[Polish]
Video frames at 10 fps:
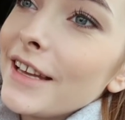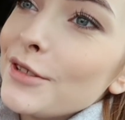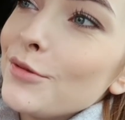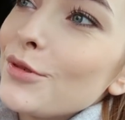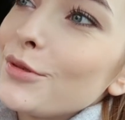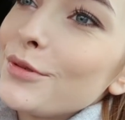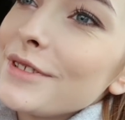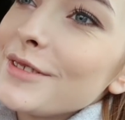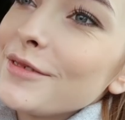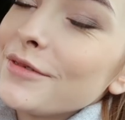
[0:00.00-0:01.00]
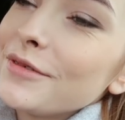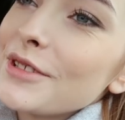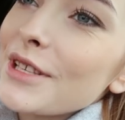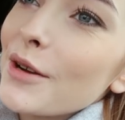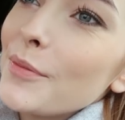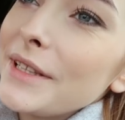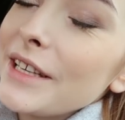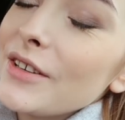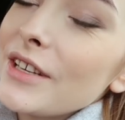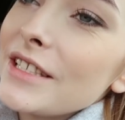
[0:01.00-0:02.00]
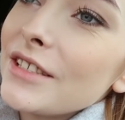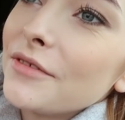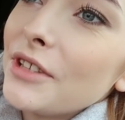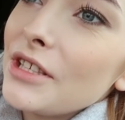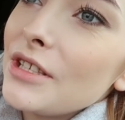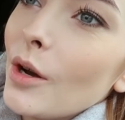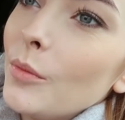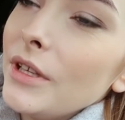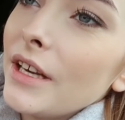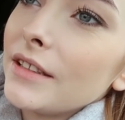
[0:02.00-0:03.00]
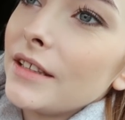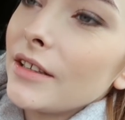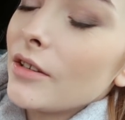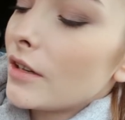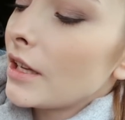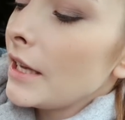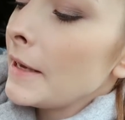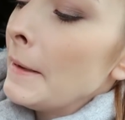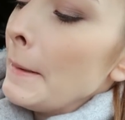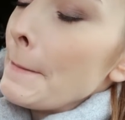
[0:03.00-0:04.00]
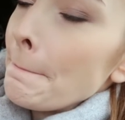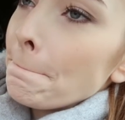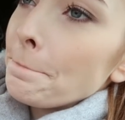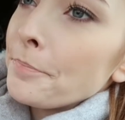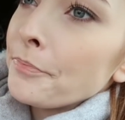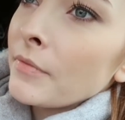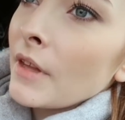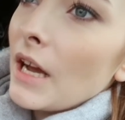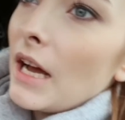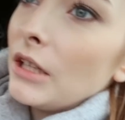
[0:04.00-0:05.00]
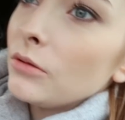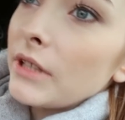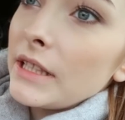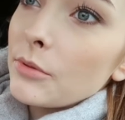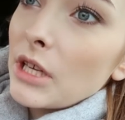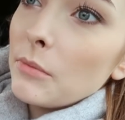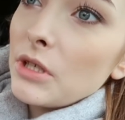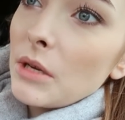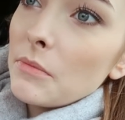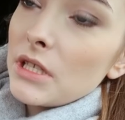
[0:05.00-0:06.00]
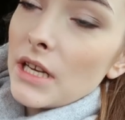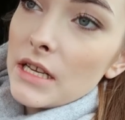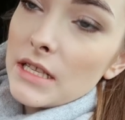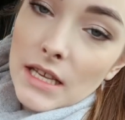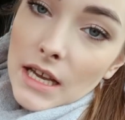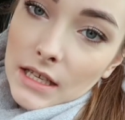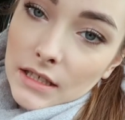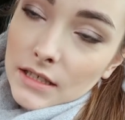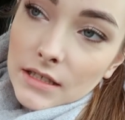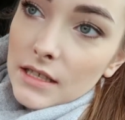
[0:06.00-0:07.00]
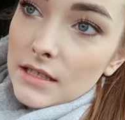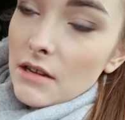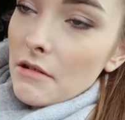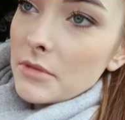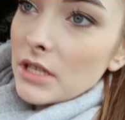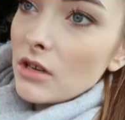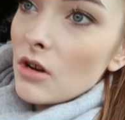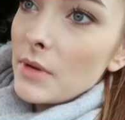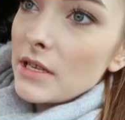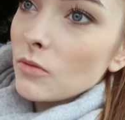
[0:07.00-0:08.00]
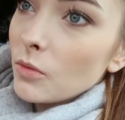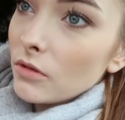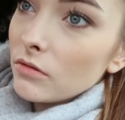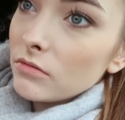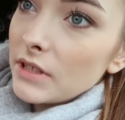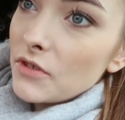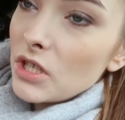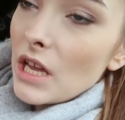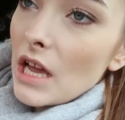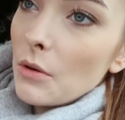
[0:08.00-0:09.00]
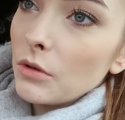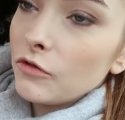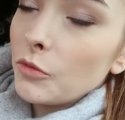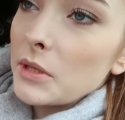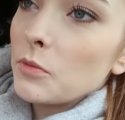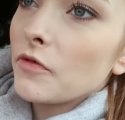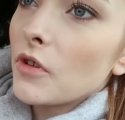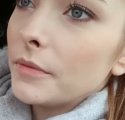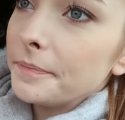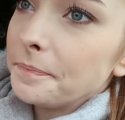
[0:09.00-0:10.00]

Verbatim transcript: jest dużo turystów, do Zakopanego jedzie, to wtedy się omija te korki. Mm, ale tutaj na przykład bliżej Myślenic ja nie, nie znałam żadnego objazdu, bo zawsze się jechało dwupasmówką.